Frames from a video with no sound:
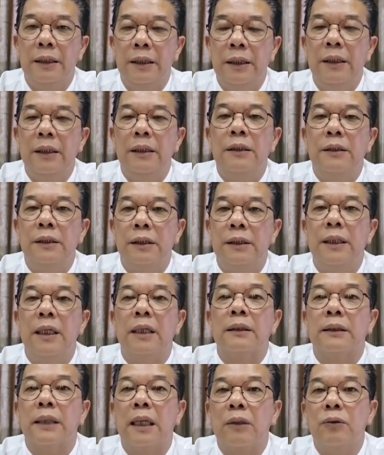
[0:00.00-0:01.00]
ini
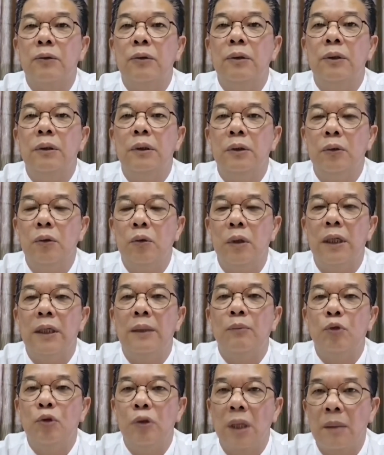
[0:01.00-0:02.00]
sejak tahun
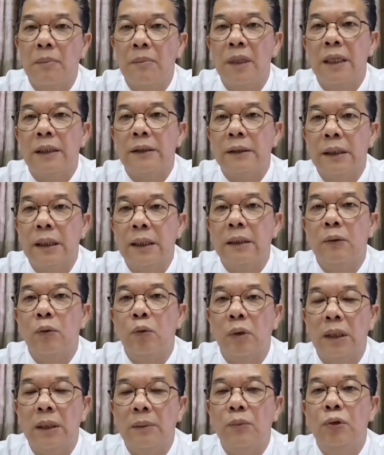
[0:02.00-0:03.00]
2016 dan
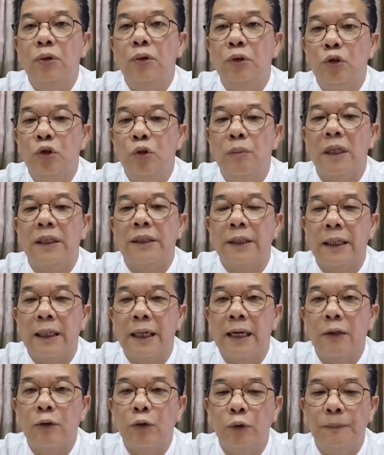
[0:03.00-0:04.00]
2017
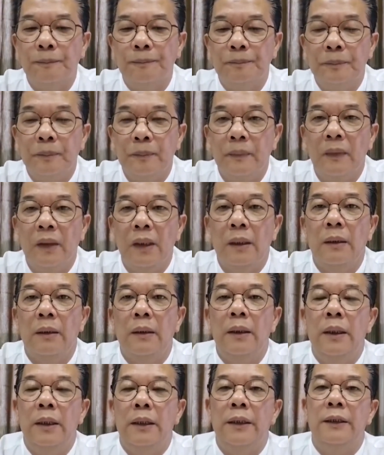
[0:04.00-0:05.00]
yang lalu.
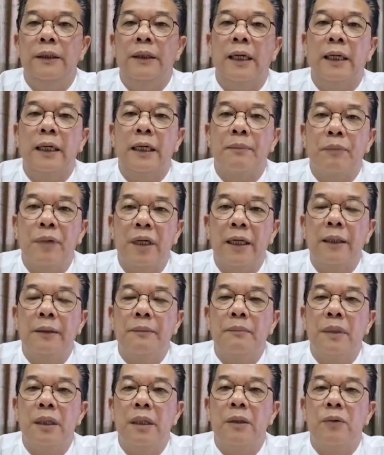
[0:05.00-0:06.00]
Kita
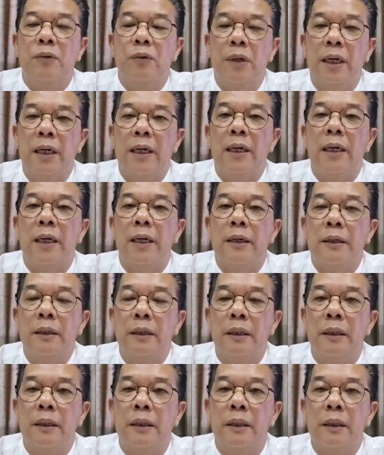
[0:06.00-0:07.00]
harapkan bahwa
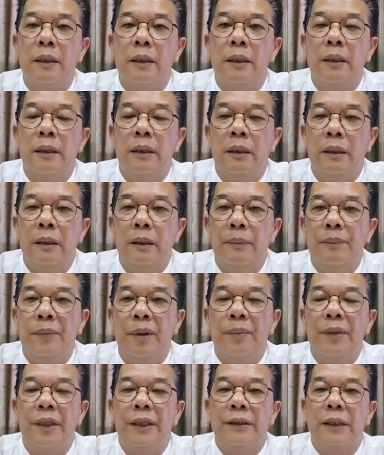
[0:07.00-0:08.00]

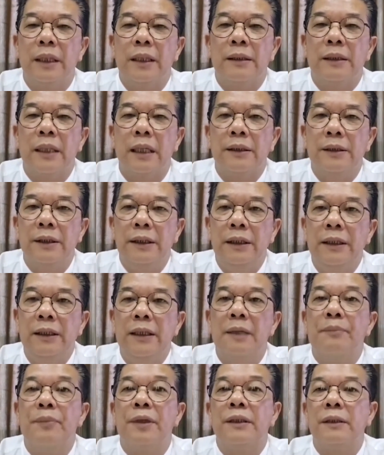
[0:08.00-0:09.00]
pemeriksaan saksi ini
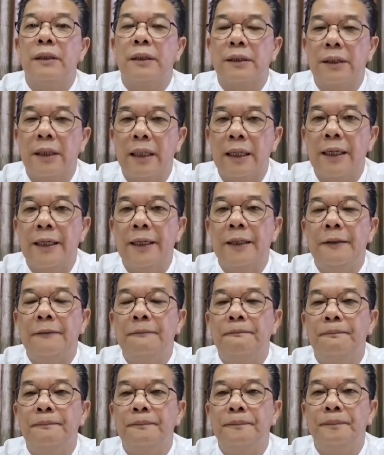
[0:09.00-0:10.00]
dapat
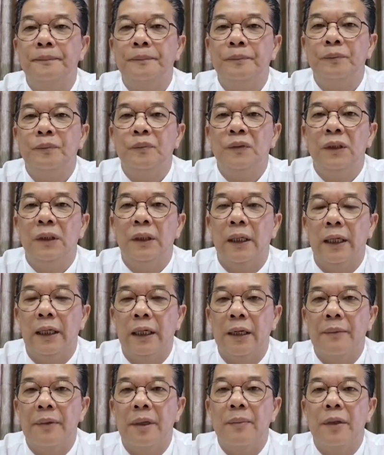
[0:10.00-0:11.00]
selesai
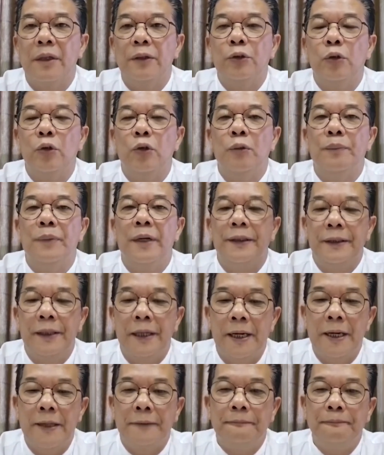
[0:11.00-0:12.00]
karena memang cukup
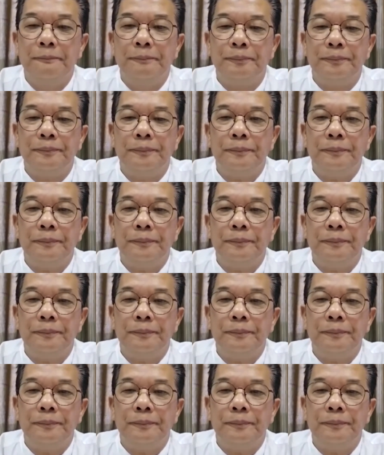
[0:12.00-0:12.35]
panjang